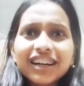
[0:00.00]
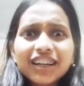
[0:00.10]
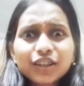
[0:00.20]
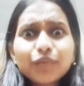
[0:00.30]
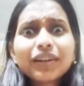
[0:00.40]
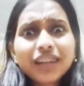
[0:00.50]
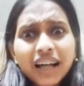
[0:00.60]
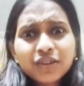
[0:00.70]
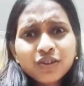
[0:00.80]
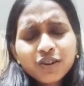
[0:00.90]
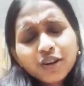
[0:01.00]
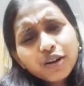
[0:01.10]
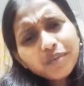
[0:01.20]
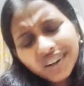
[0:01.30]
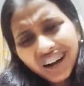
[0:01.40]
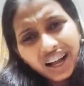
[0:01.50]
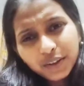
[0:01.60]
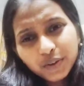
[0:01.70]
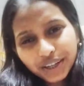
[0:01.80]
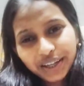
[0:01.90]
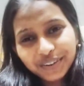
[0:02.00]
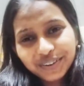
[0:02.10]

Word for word: তোমার দাঁতগুলো ওরকম কালো কেন